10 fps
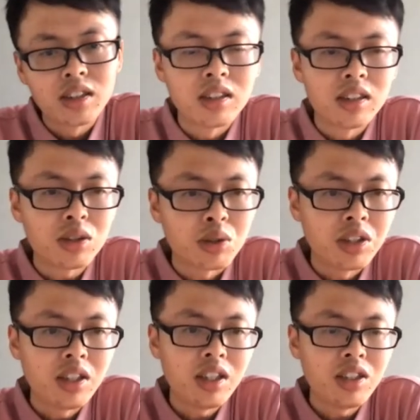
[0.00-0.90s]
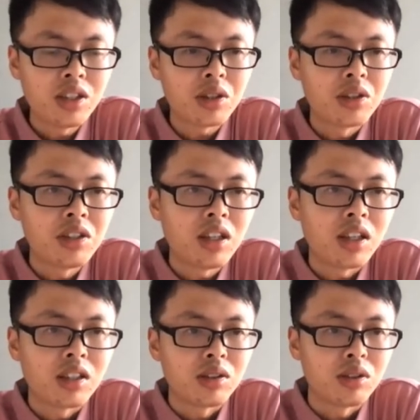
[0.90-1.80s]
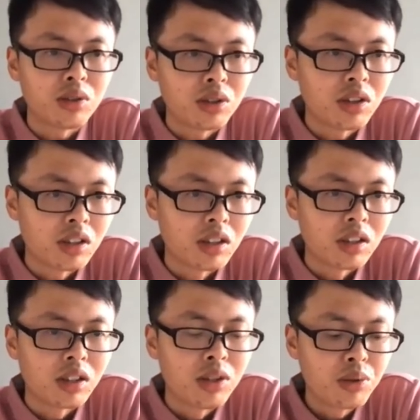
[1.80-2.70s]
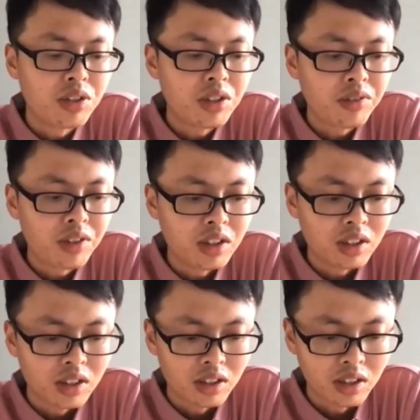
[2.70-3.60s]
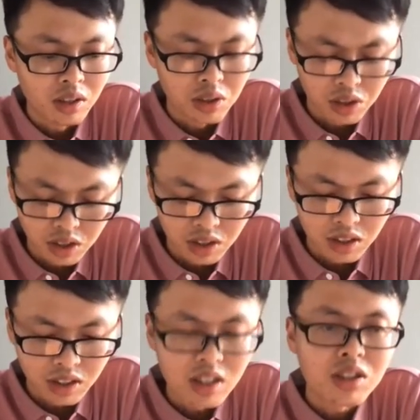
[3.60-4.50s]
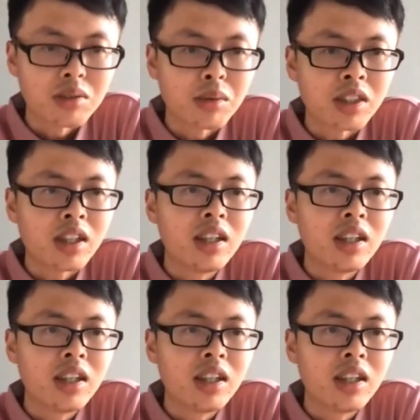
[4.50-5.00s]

那首先来介绍一下，呃，腾讯计费到底是干什么？